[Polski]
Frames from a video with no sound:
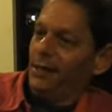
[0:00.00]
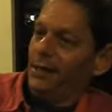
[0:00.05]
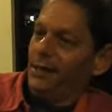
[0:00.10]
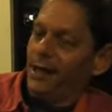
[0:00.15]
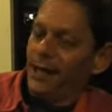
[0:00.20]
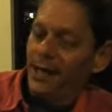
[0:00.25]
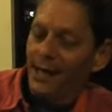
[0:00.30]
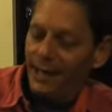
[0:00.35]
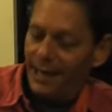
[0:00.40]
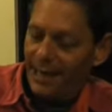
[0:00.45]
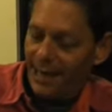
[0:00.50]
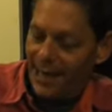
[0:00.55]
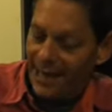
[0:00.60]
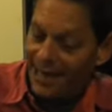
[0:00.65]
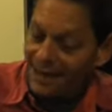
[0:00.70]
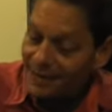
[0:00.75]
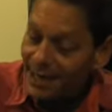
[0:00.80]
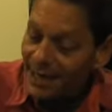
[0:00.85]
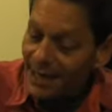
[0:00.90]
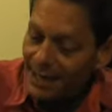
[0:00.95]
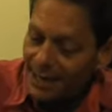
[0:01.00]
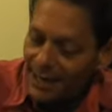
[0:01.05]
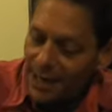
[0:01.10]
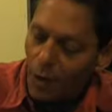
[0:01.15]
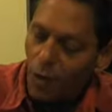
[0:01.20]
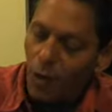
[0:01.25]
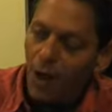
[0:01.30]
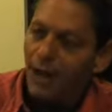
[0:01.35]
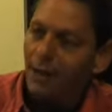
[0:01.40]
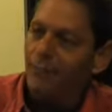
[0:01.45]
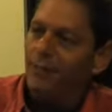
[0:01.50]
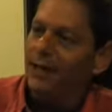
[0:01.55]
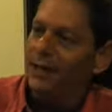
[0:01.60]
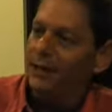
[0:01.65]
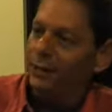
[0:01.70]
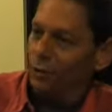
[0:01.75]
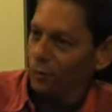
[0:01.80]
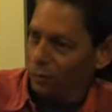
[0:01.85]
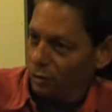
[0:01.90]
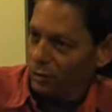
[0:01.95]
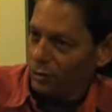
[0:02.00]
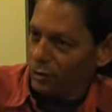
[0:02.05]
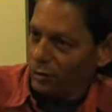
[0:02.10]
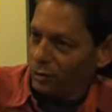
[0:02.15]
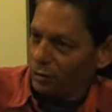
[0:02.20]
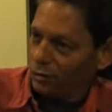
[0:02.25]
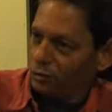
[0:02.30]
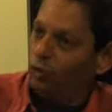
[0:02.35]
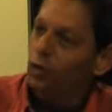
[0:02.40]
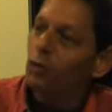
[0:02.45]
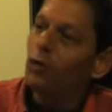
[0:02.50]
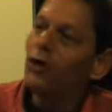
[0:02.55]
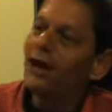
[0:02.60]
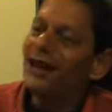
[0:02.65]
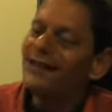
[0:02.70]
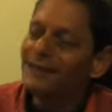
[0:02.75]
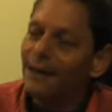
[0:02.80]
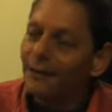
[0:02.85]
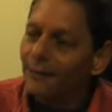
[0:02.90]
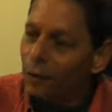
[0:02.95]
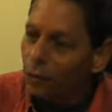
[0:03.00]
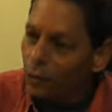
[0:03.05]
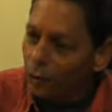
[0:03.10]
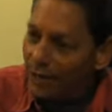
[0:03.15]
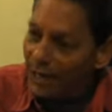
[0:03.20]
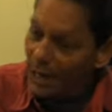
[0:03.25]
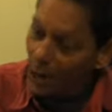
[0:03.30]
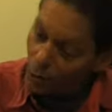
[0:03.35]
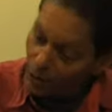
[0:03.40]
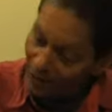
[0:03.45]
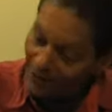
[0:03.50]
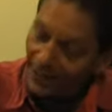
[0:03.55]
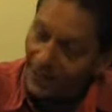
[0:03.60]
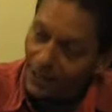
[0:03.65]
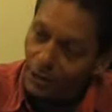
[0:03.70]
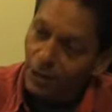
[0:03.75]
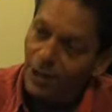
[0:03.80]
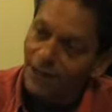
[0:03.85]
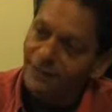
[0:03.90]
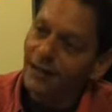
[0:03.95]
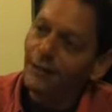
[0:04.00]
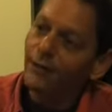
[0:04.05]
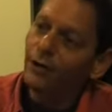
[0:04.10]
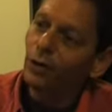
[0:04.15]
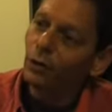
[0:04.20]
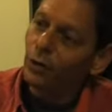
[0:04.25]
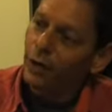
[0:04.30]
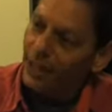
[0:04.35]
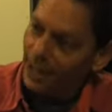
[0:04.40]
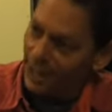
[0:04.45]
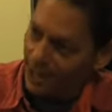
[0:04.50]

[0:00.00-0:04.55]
en que ese liderazgo carismático tuvo la sabiduría o ha tenido la sabiduría.